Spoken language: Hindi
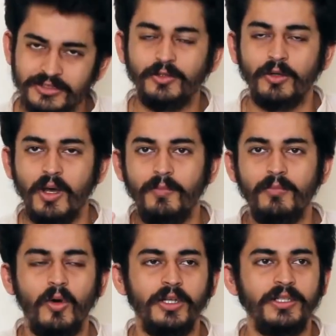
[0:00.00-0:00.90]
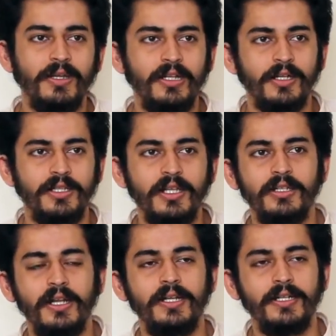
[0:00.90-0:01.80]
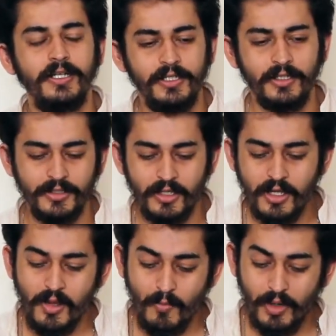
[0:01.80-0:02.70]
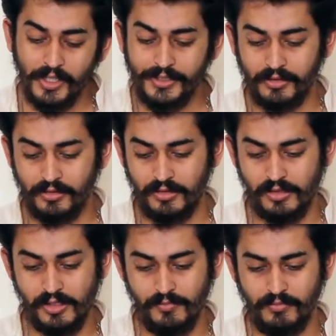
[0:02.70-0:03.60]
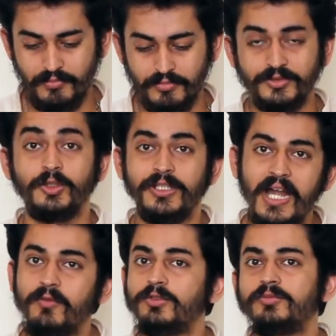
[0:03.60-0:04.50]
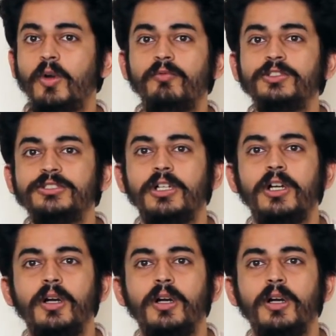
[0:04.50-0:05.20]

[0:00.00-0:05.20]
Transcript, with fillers: उसने थोड़ा बहुत ही पहले कर दिया नाइनटीन एटी कर दिया बट सो दैट वॉज वॉट वॉज